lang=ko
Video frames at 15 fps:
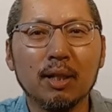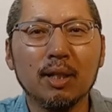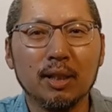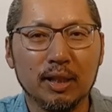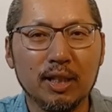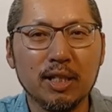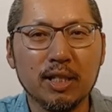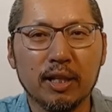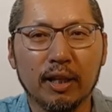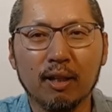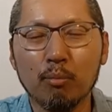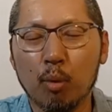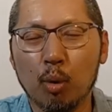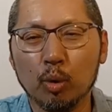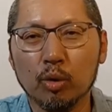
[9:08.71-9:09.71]
인생의
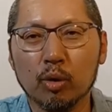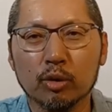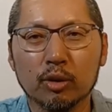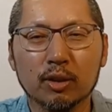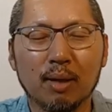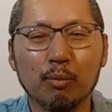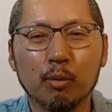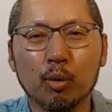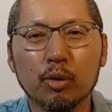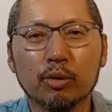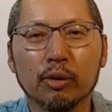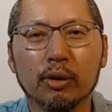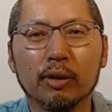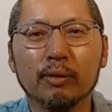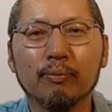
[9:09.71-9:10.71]
모든 것을 담고 있어요.